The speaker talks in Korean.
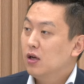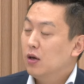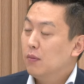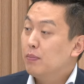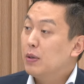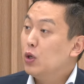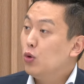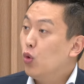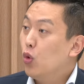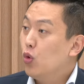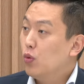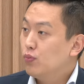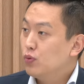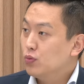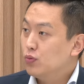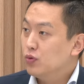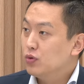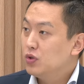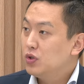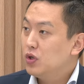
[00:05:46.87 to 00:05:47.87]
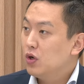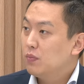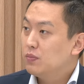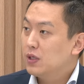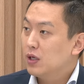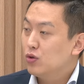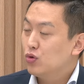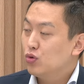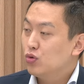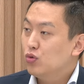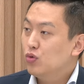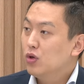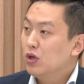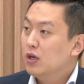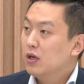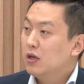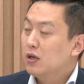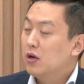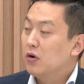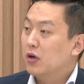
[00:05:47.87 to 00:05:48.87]
비농업 부분 취업자 음, 수
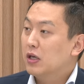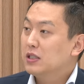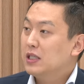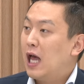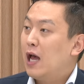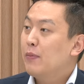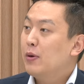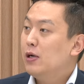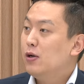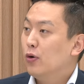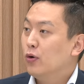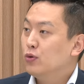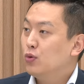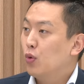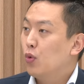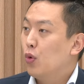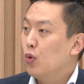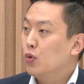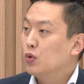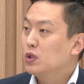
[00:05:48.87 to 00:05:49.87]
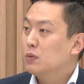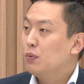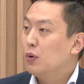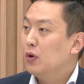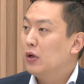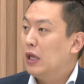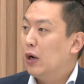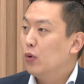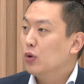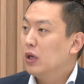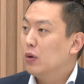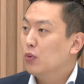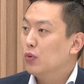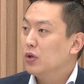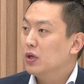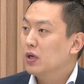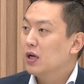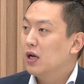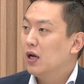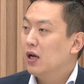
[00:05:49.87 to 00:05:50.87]
음. 이렇게 3일 연속 고용 지표가 나오다
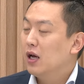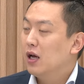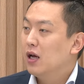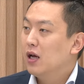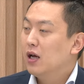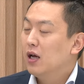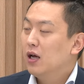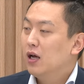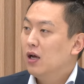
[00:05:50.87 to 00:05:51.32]
보니까 그렇죠.